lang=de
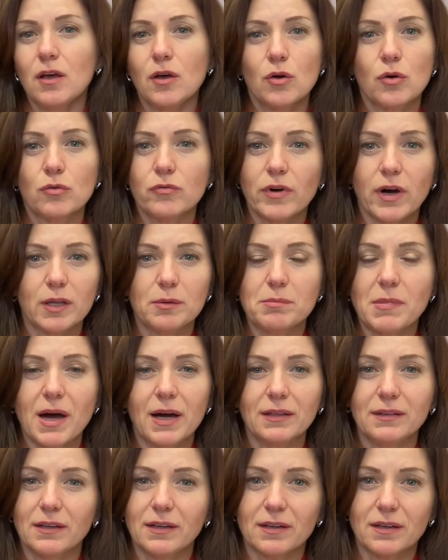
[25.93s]
wann
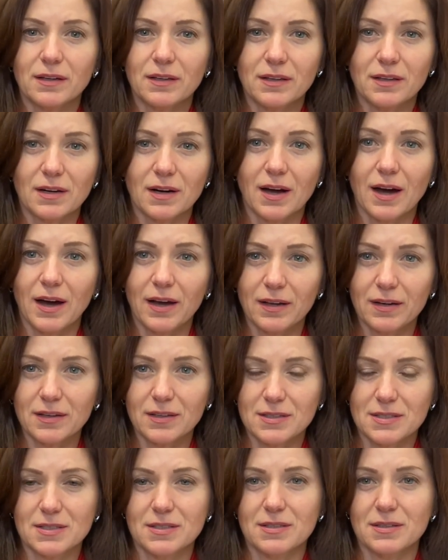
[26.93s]
macht er ihr
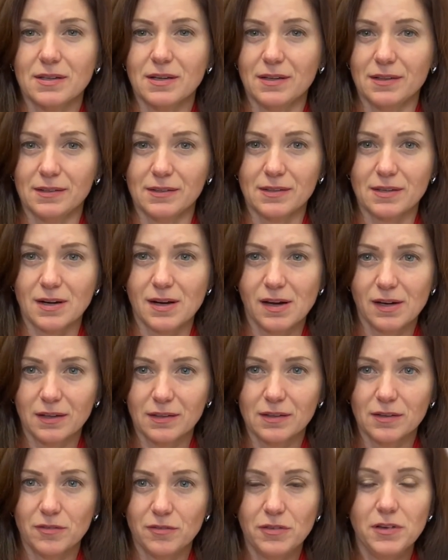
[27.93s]
Heiratsantrag,
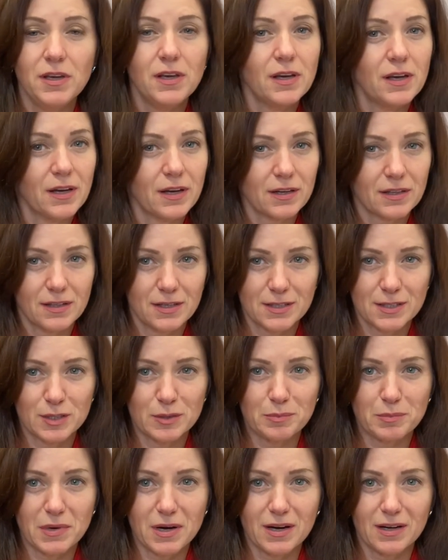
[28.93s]
wie er das
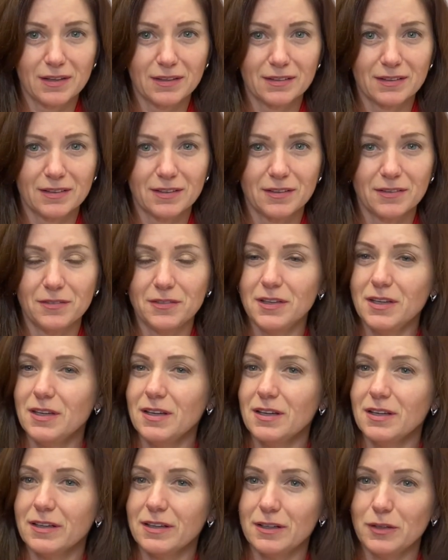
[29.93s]
macht,
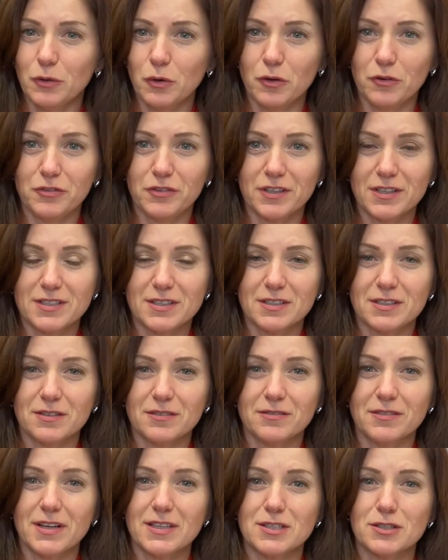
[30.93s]
wie läuft es,
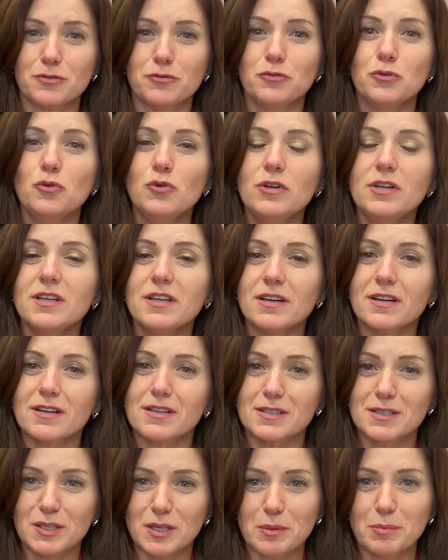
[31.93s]
was fühlt
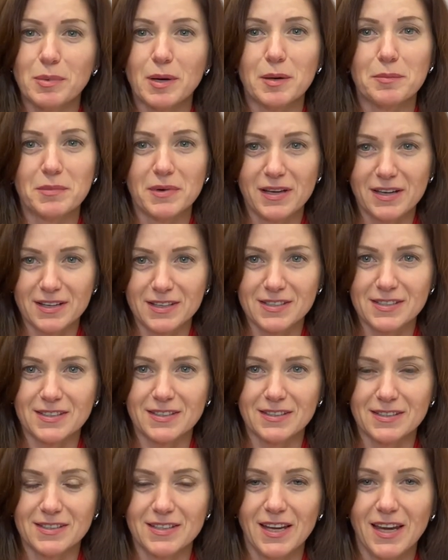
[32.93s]
er sich beim
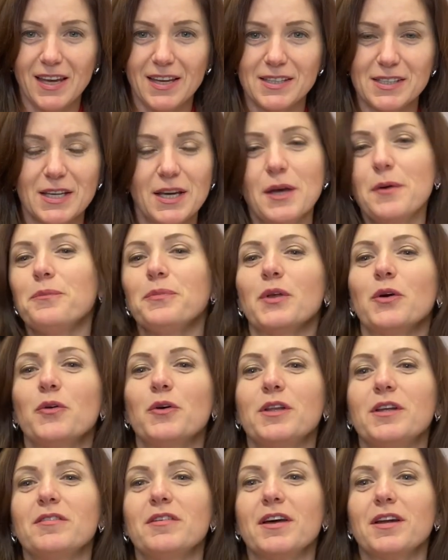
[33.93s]
ersten Date.
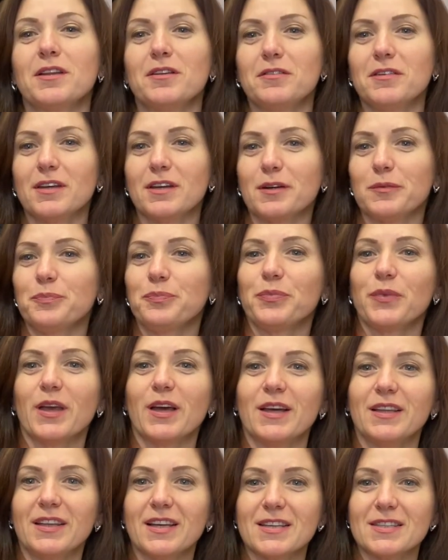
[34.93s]
Heute werden wir
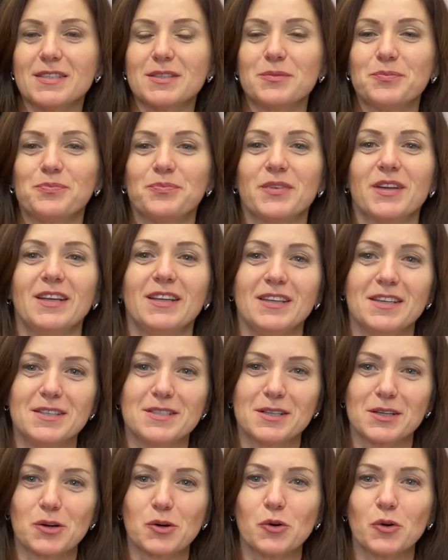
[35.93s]
das in
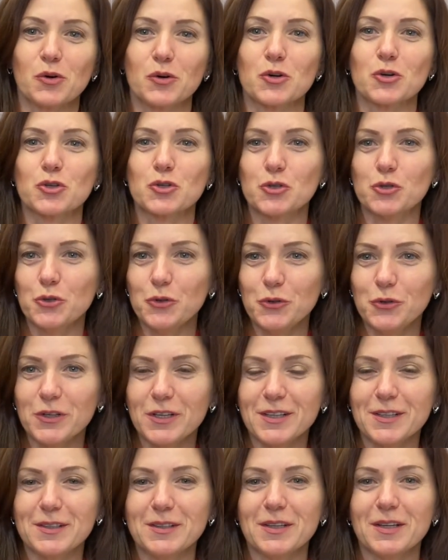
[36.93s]
dieser
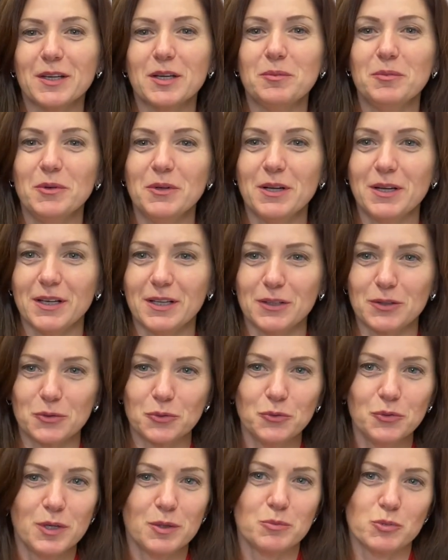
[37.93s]
schönen, gemütlichen
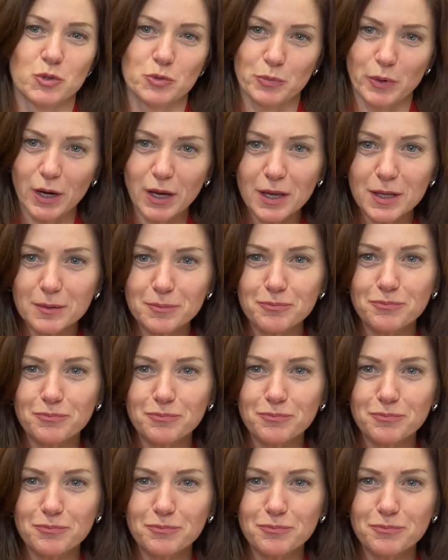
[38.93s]
Runde besprechen,